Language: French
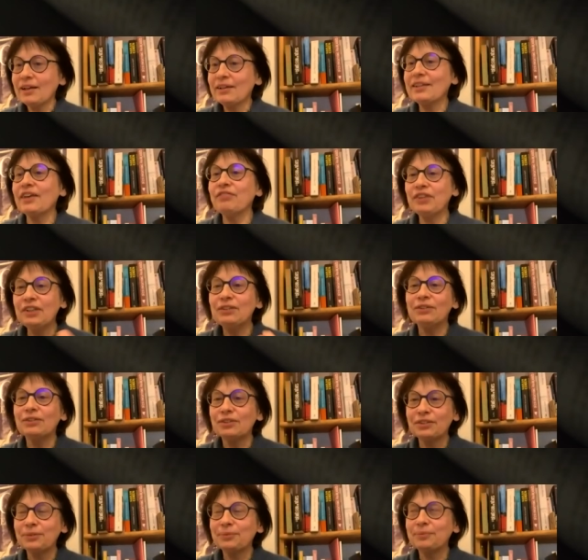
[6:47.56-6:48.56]
qu'il y avait une,
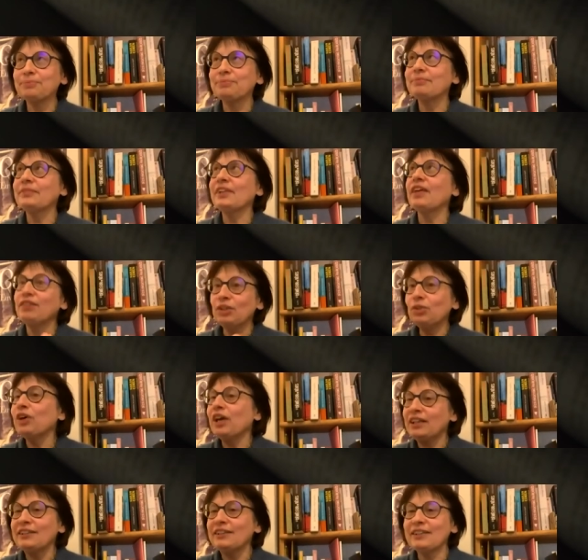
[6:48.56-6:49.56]
euh, il y avait une
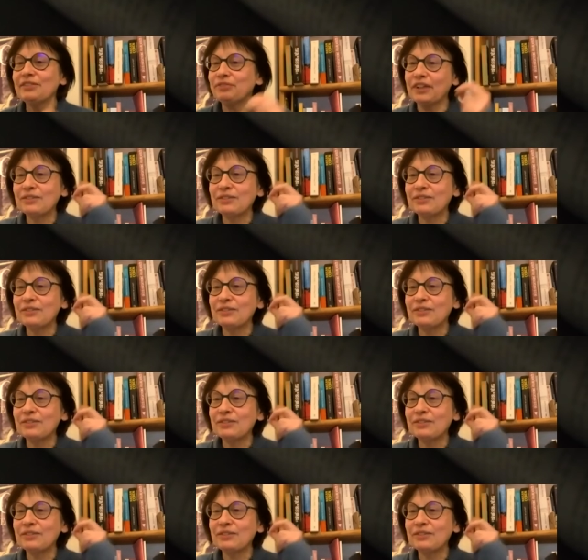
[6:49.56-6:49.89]
oralité, enfin,